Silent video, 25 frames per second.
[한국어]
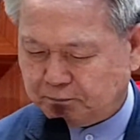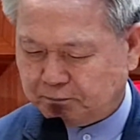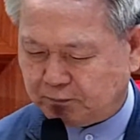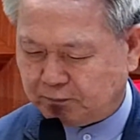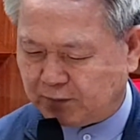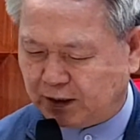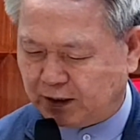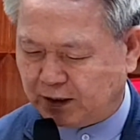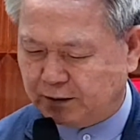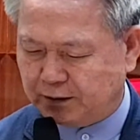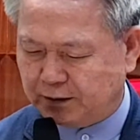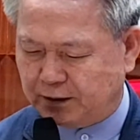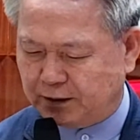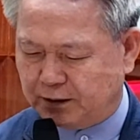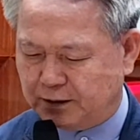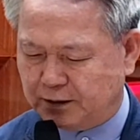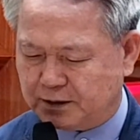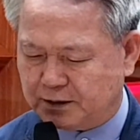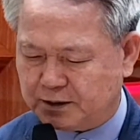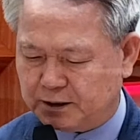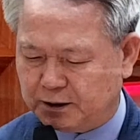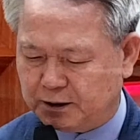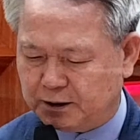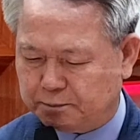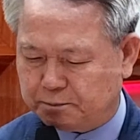
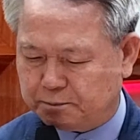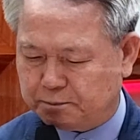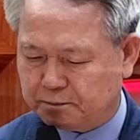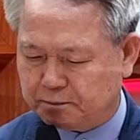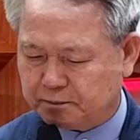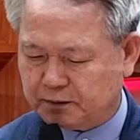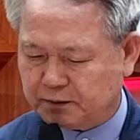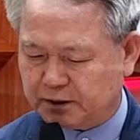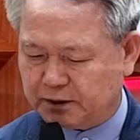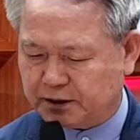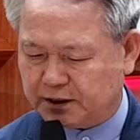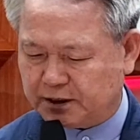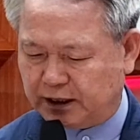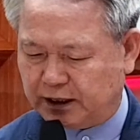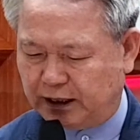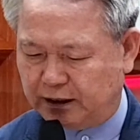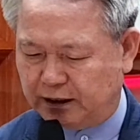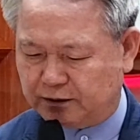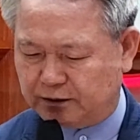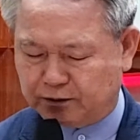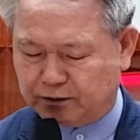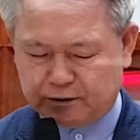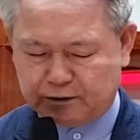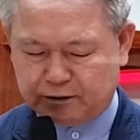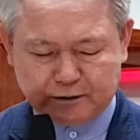
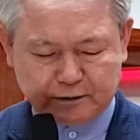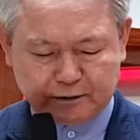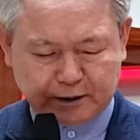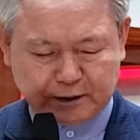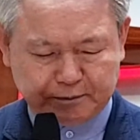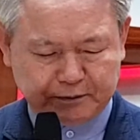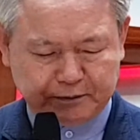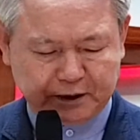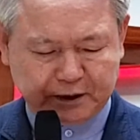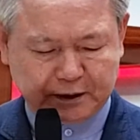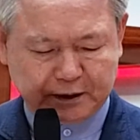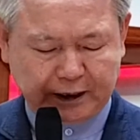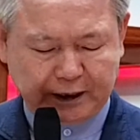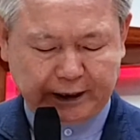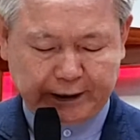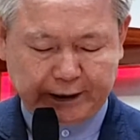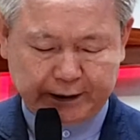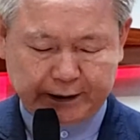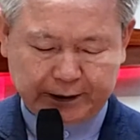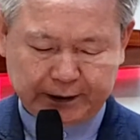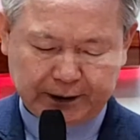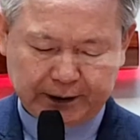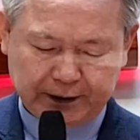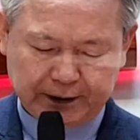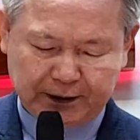24절로 갑니다.
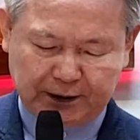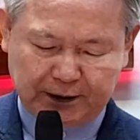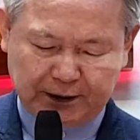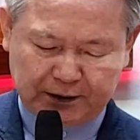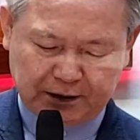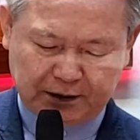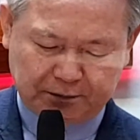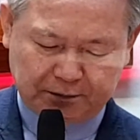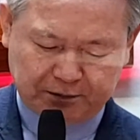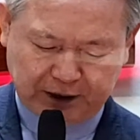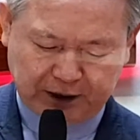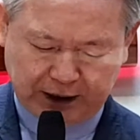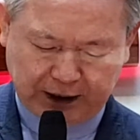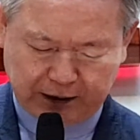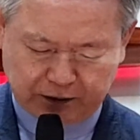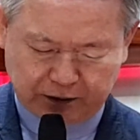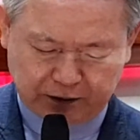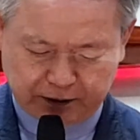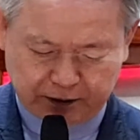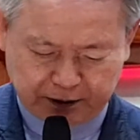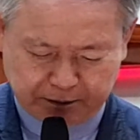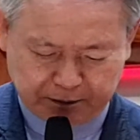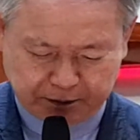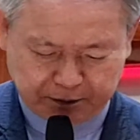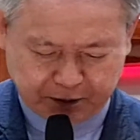
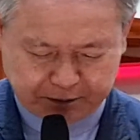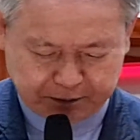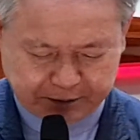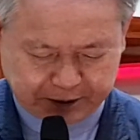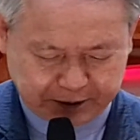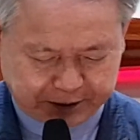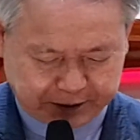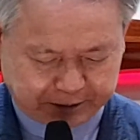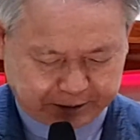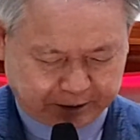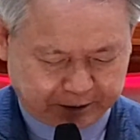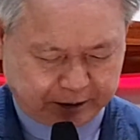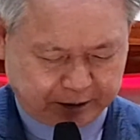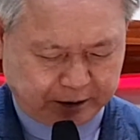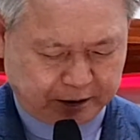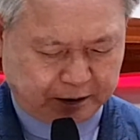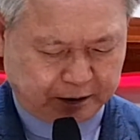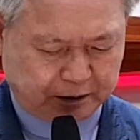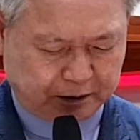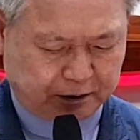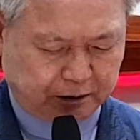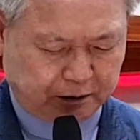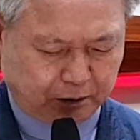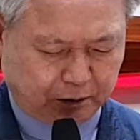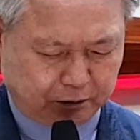24절에 보면
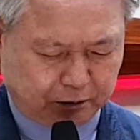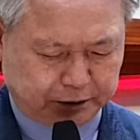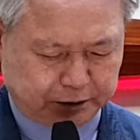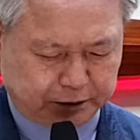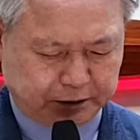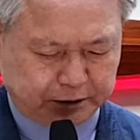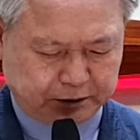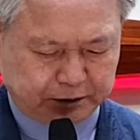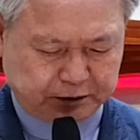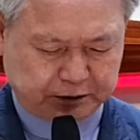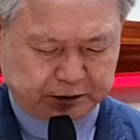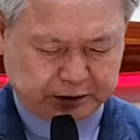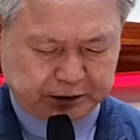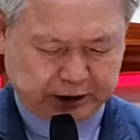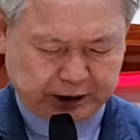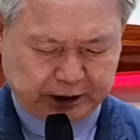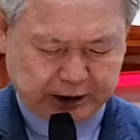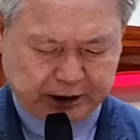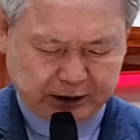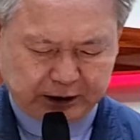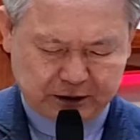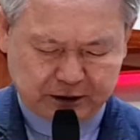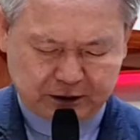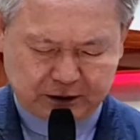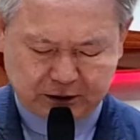또는
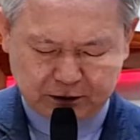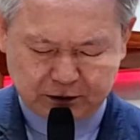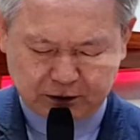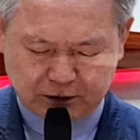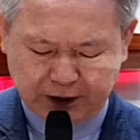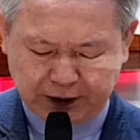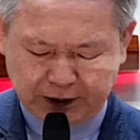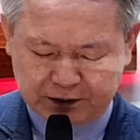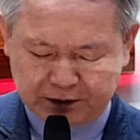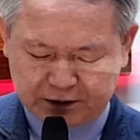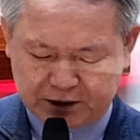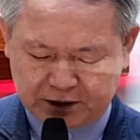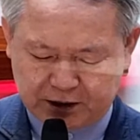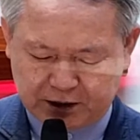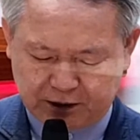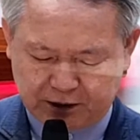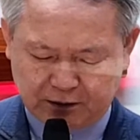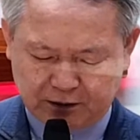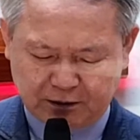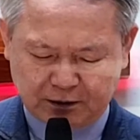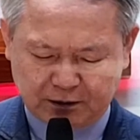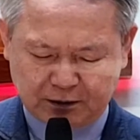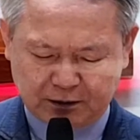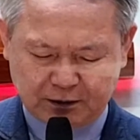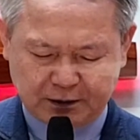그들의 신,
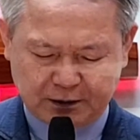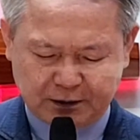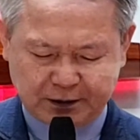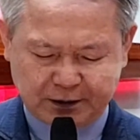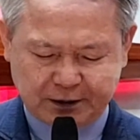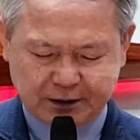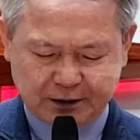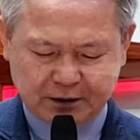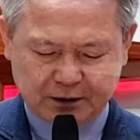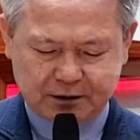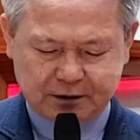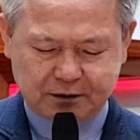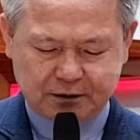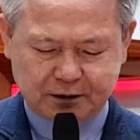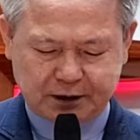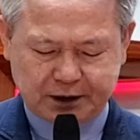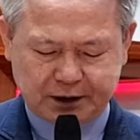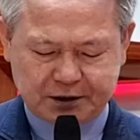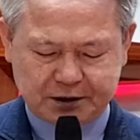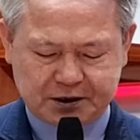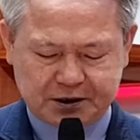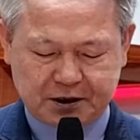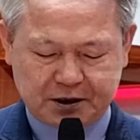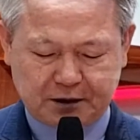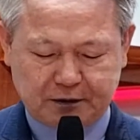그들의
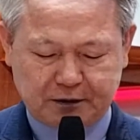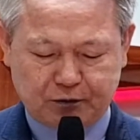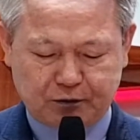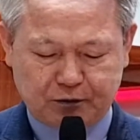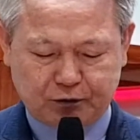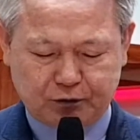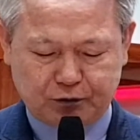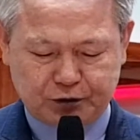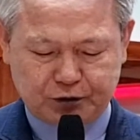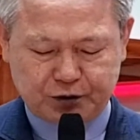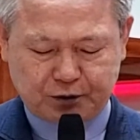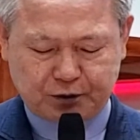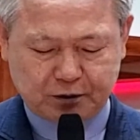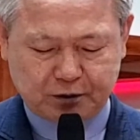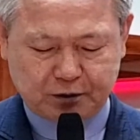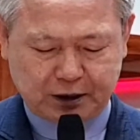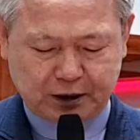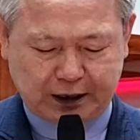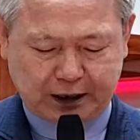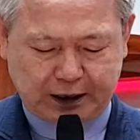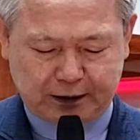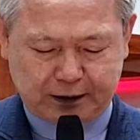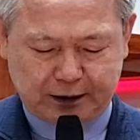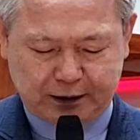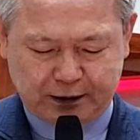신이 누구죠?
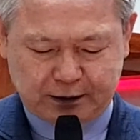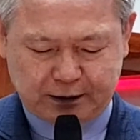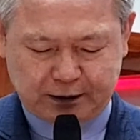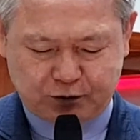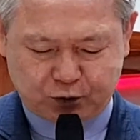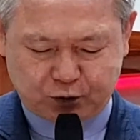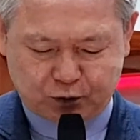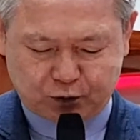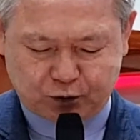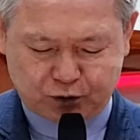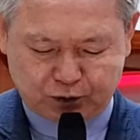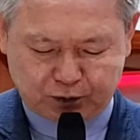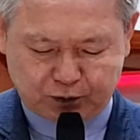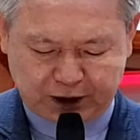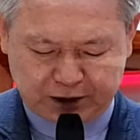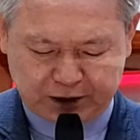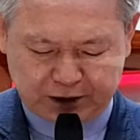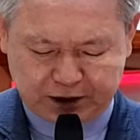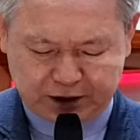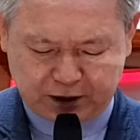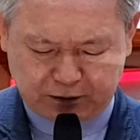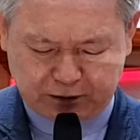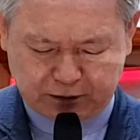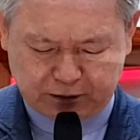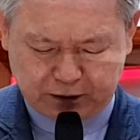가나안 족속의
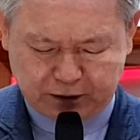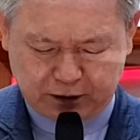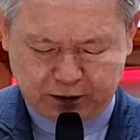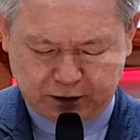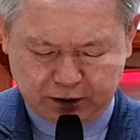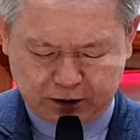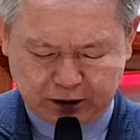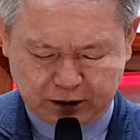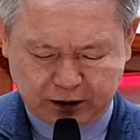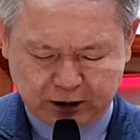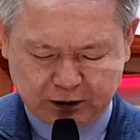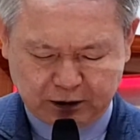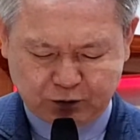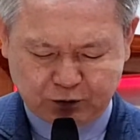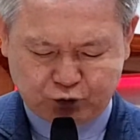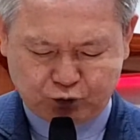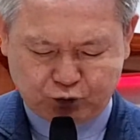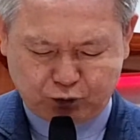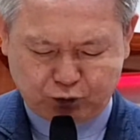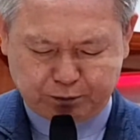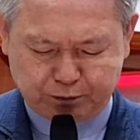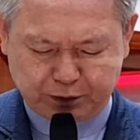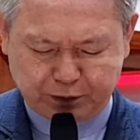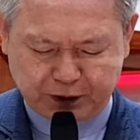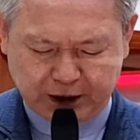신을
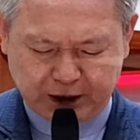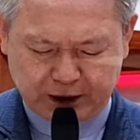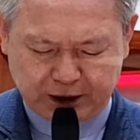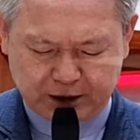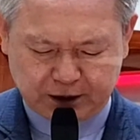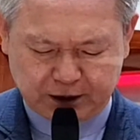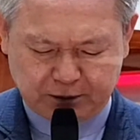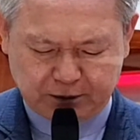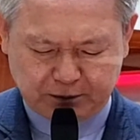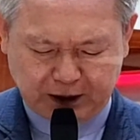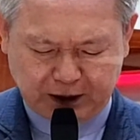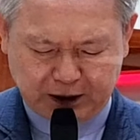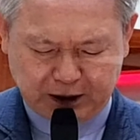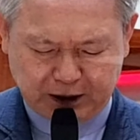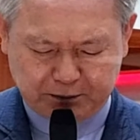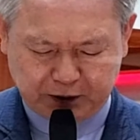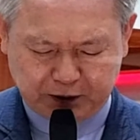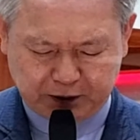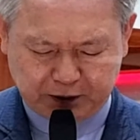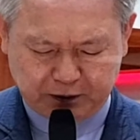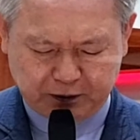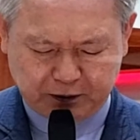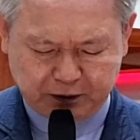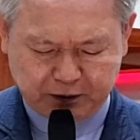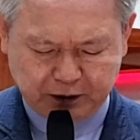숭배하지
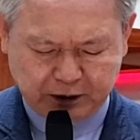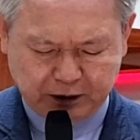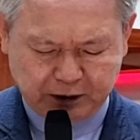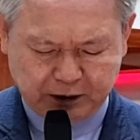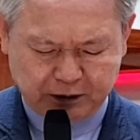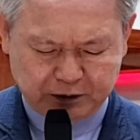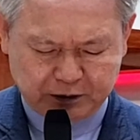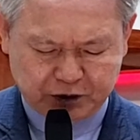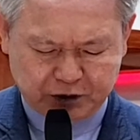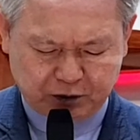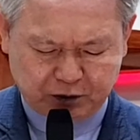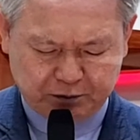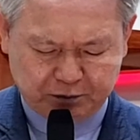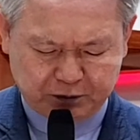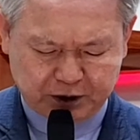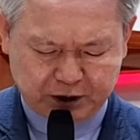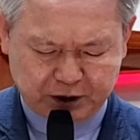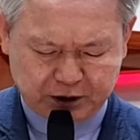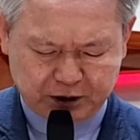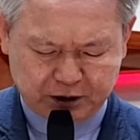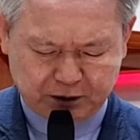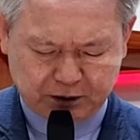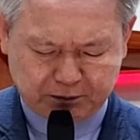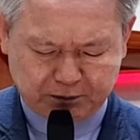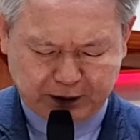말며
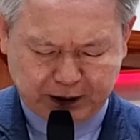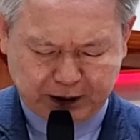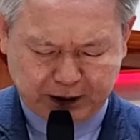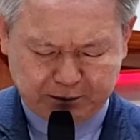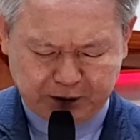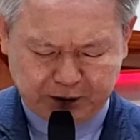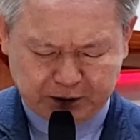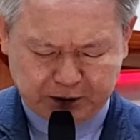섬기지 말며